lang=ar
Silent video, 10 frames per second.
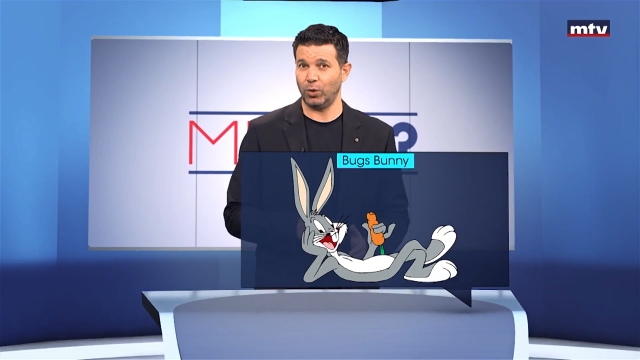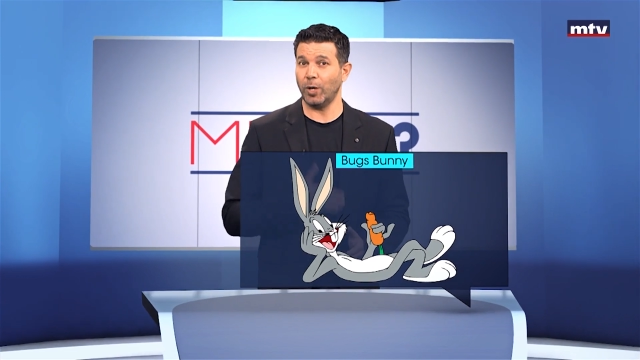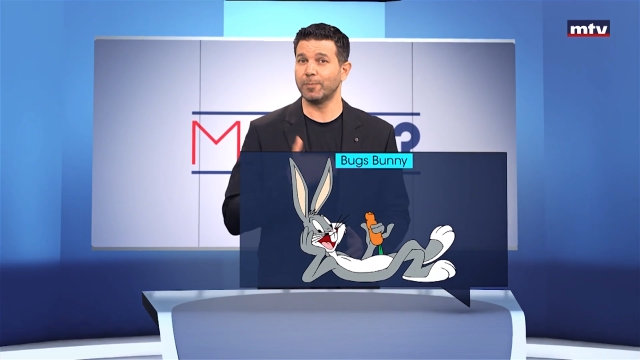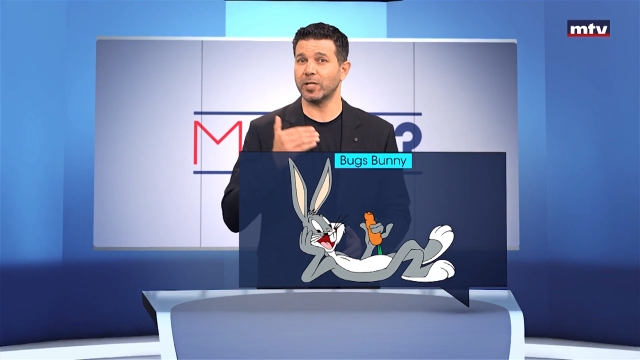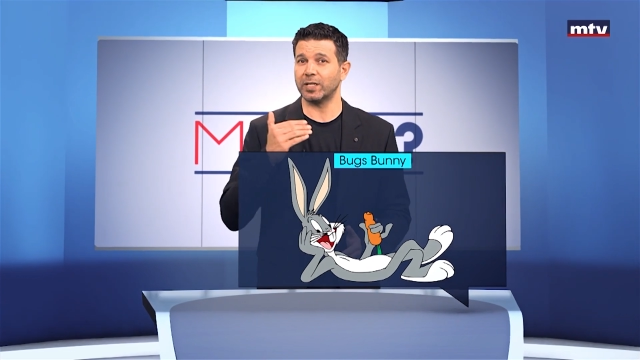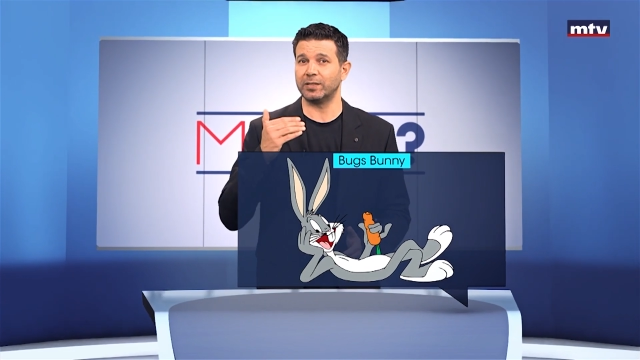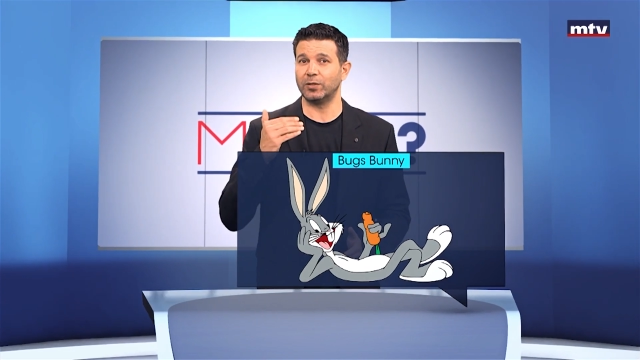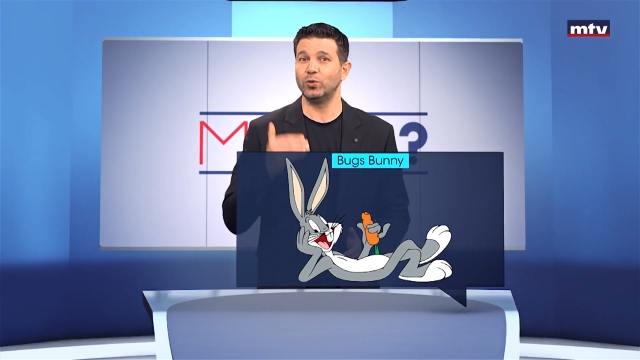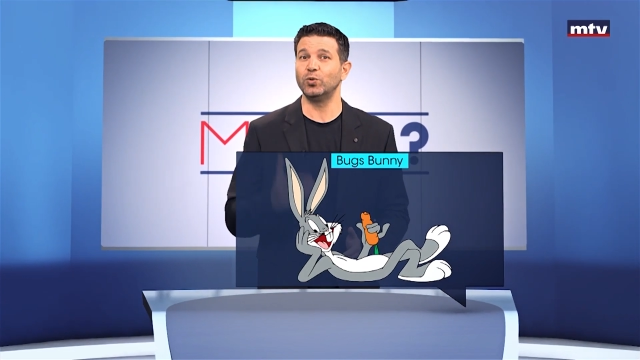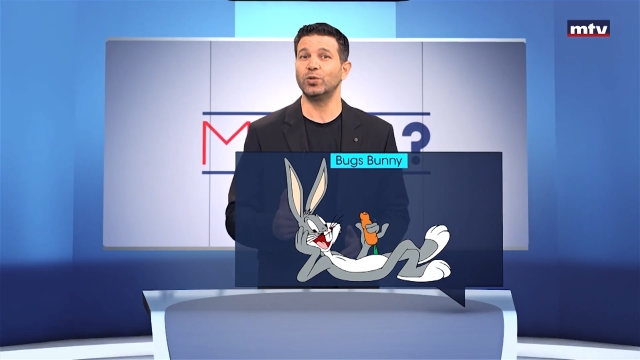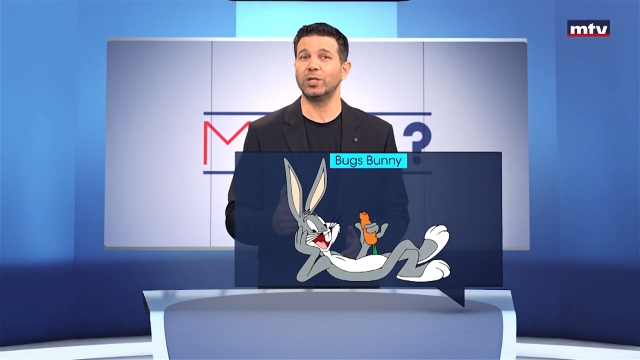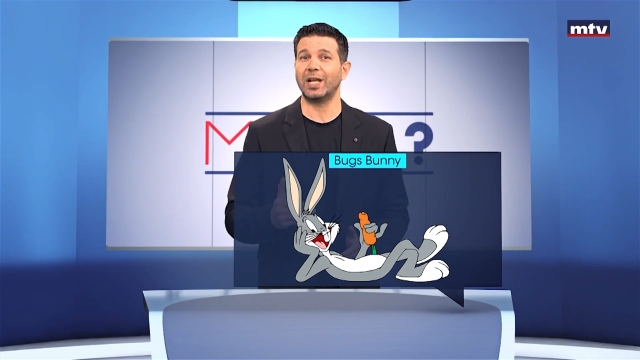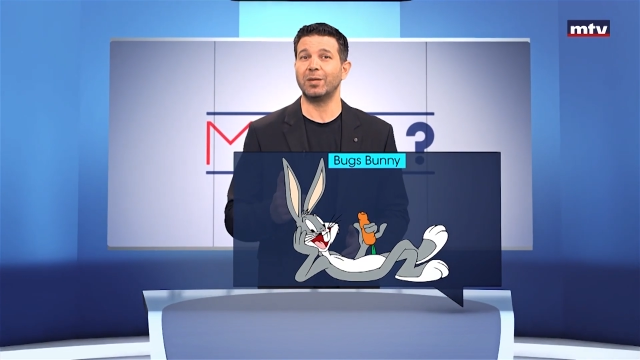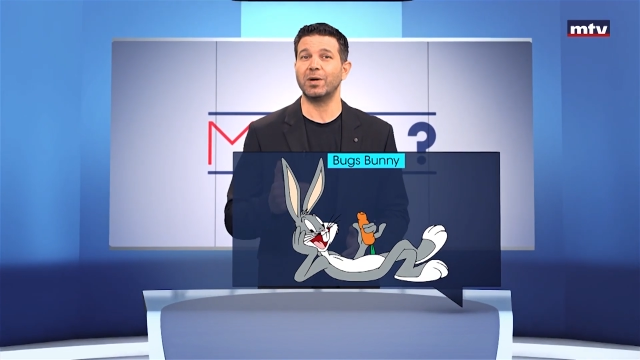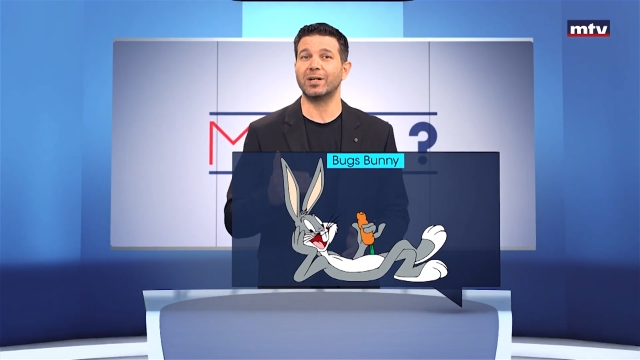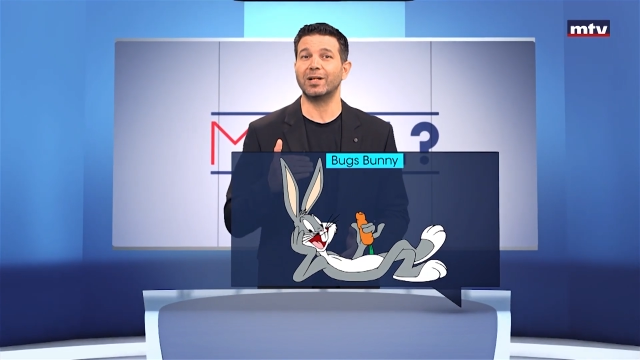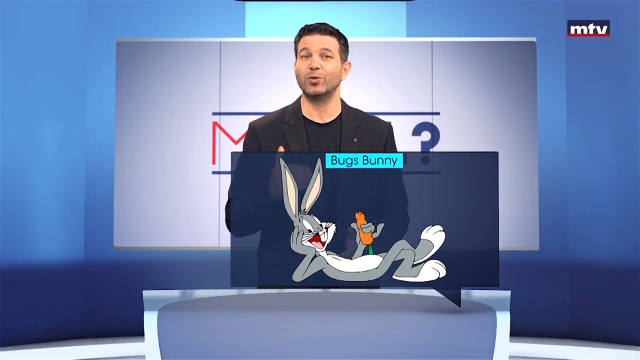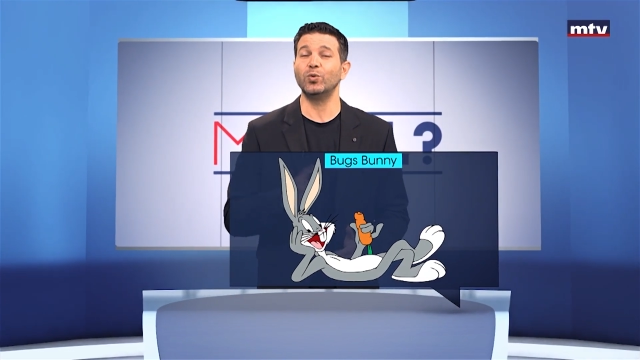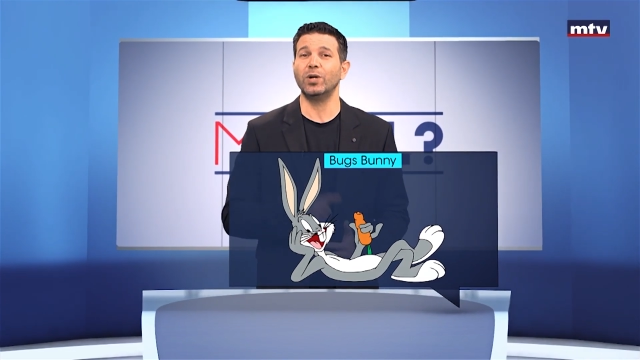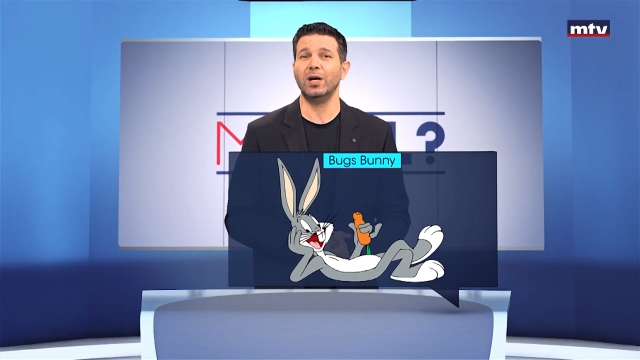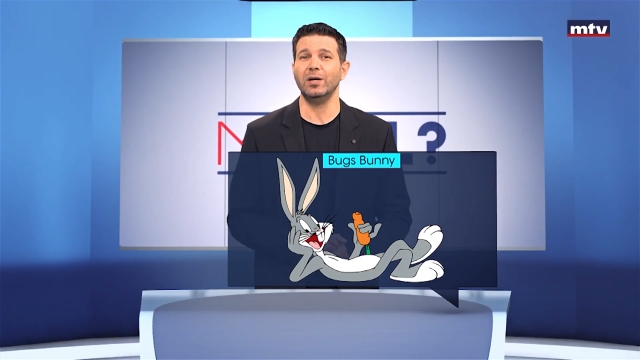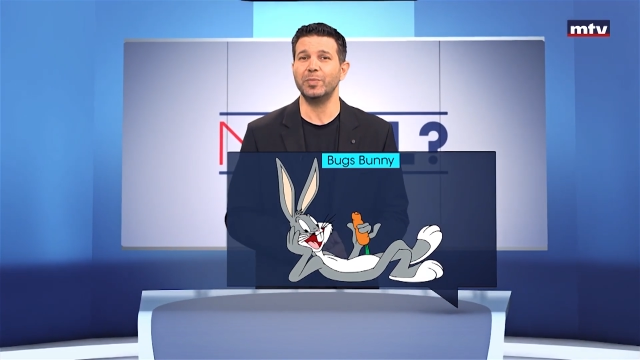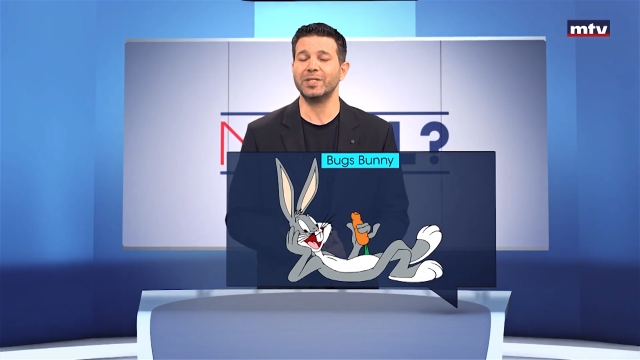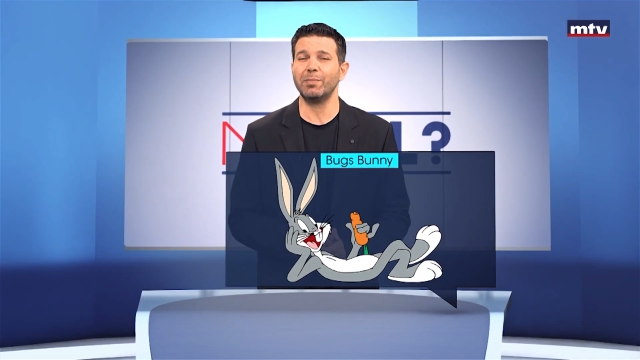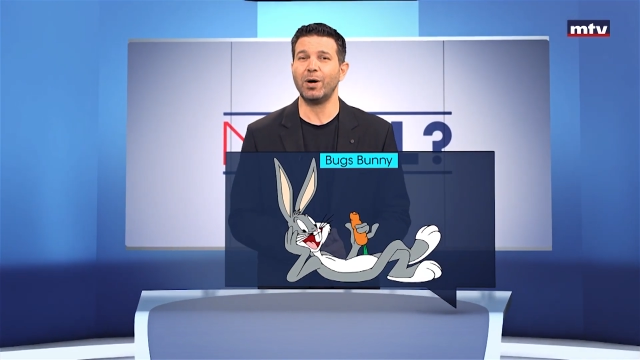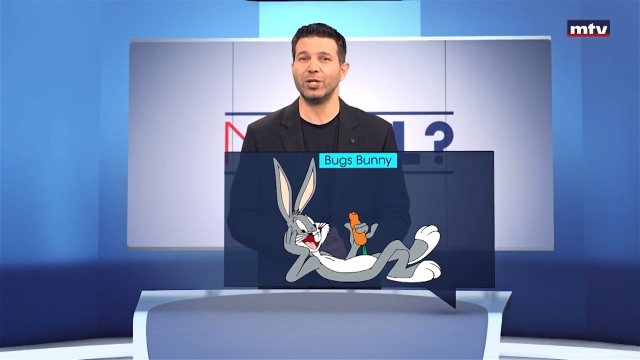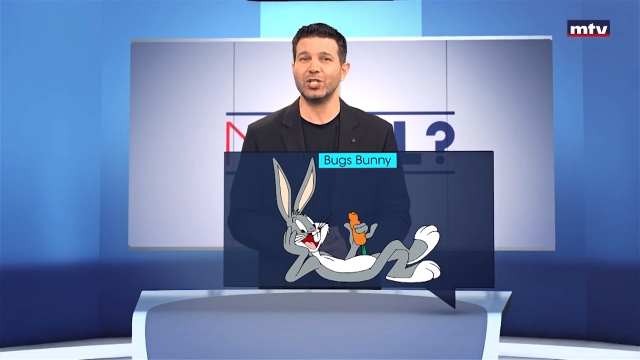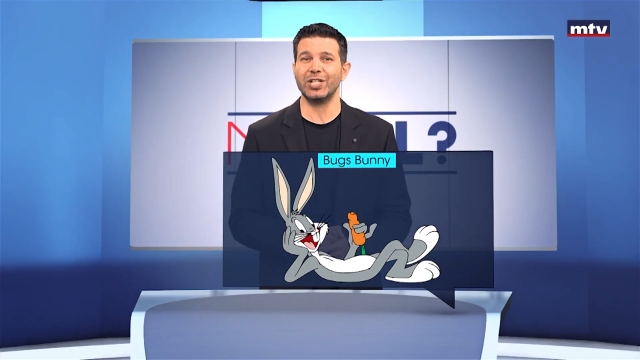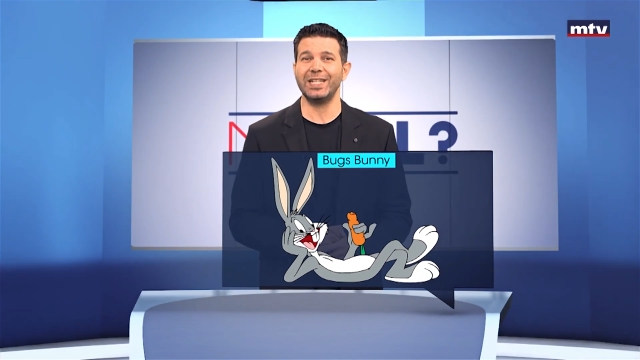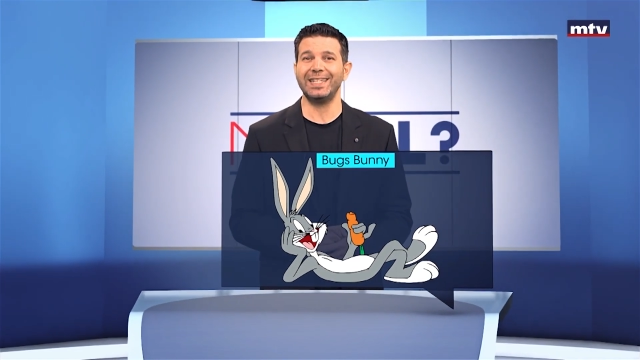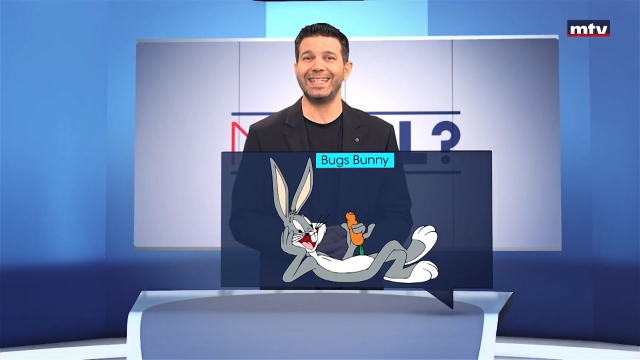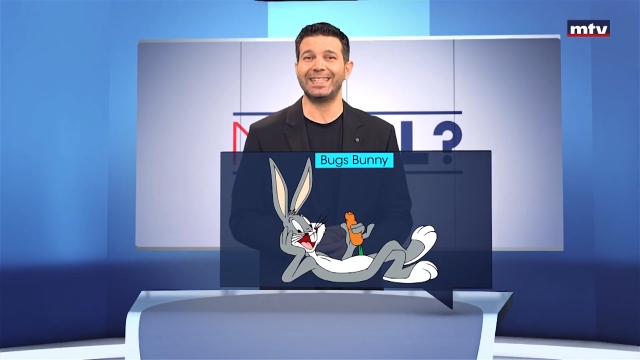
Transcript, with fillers: وأبصرت النور للمرة الأولى ب 27